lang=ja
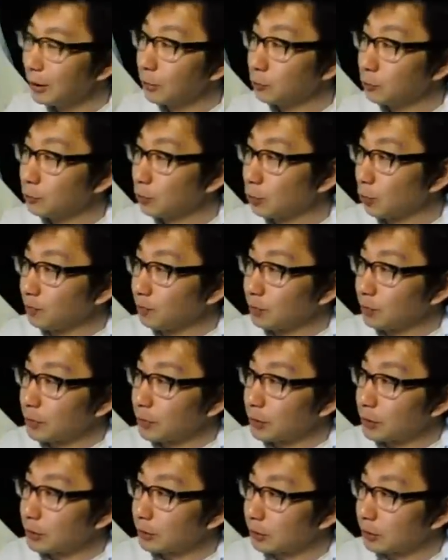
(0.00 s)
布団
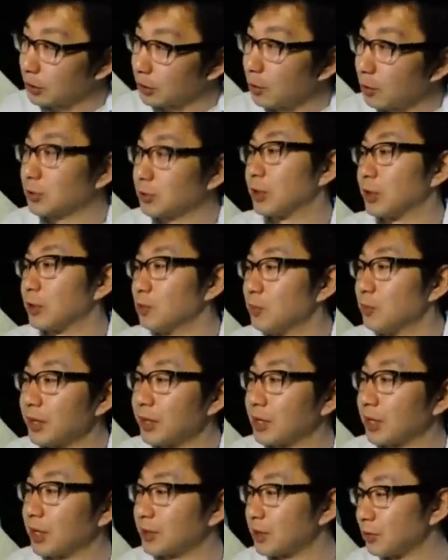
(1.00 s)
に綱をつけて馬に
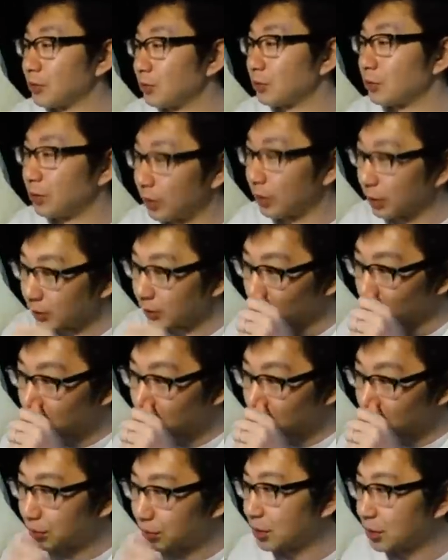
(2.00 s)
引かせるっていうね、早
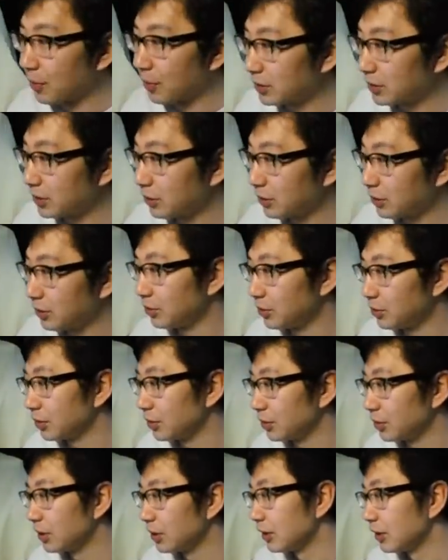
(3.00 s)
朝引き回しってい
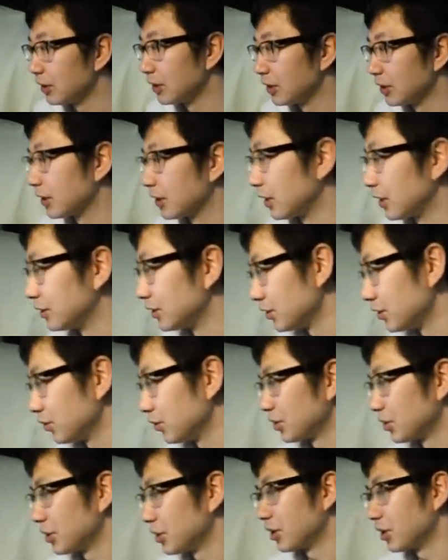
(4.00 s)
う感じ
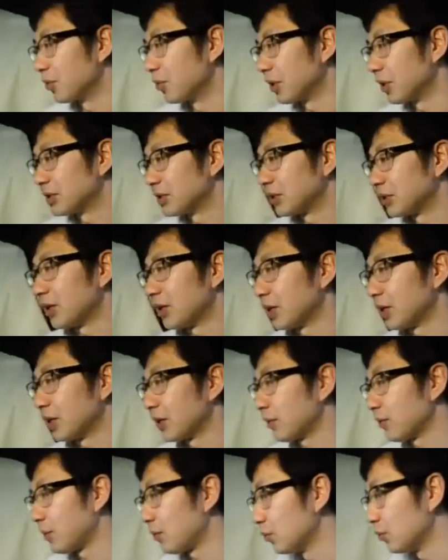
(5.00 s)
の企画をやっててね、あれ
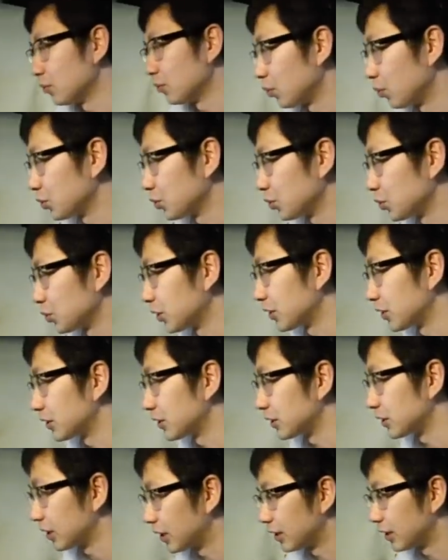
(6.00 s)
は本当に面白かった
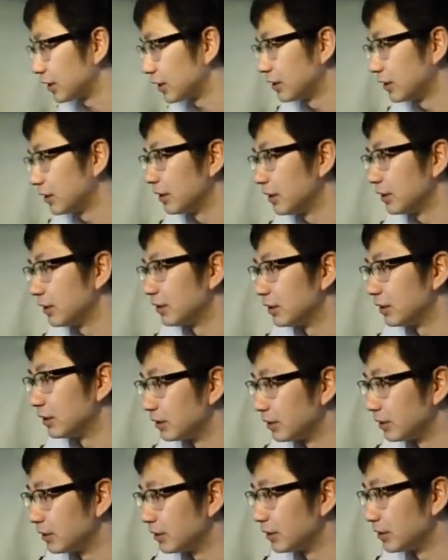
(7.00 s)
ですね。う
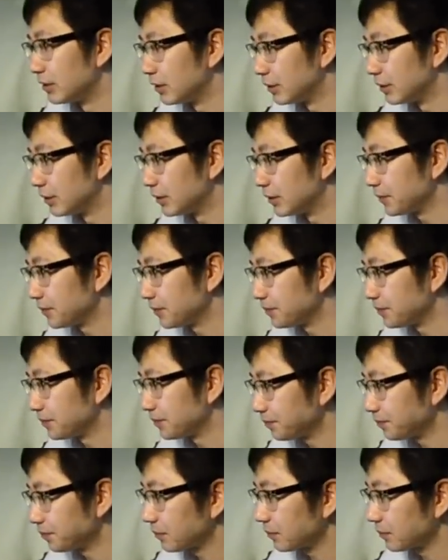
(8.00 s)
ん。あ
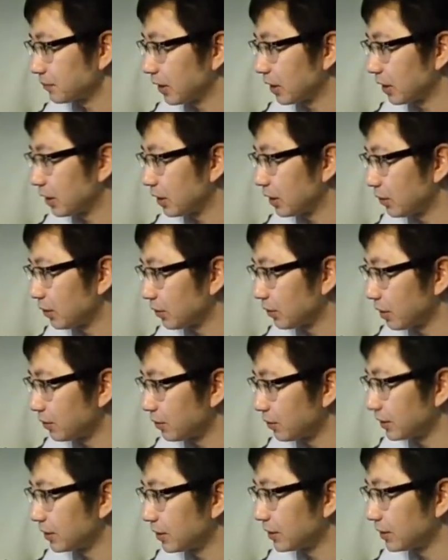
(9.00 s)
れはや
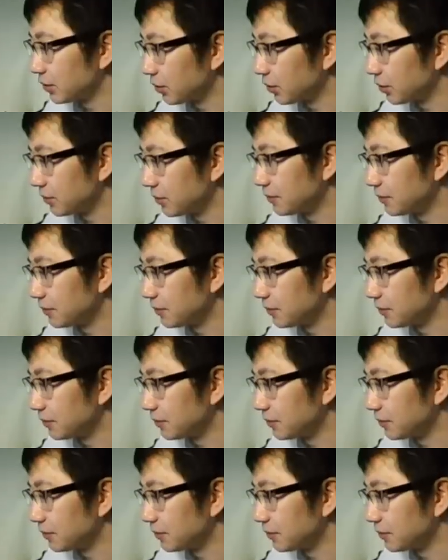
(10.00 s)
ばいですよ。